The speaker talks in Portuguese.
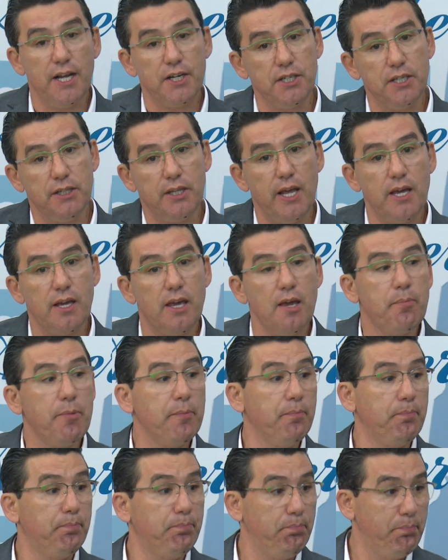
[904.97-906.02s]
A gente tem a equipe
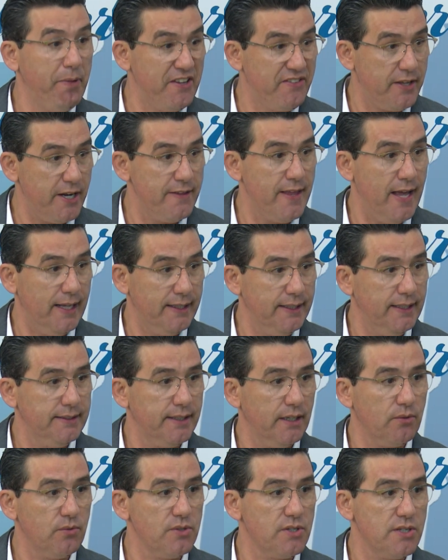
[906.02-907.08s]
bem treinada
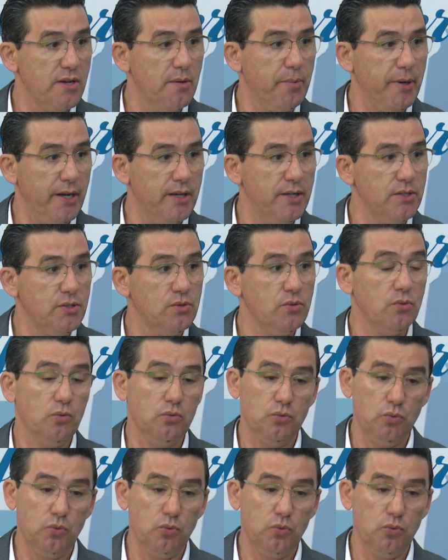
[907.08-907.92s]
na cozinha para isso.